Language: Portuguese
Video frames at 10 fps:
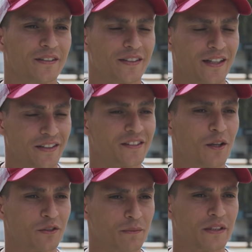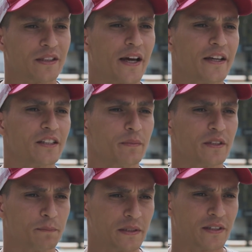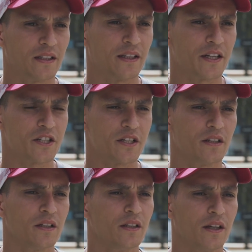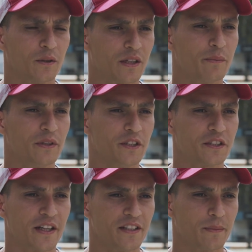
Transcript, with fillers: atleta de saltos mentais, minha especialidade é o trampolim de 3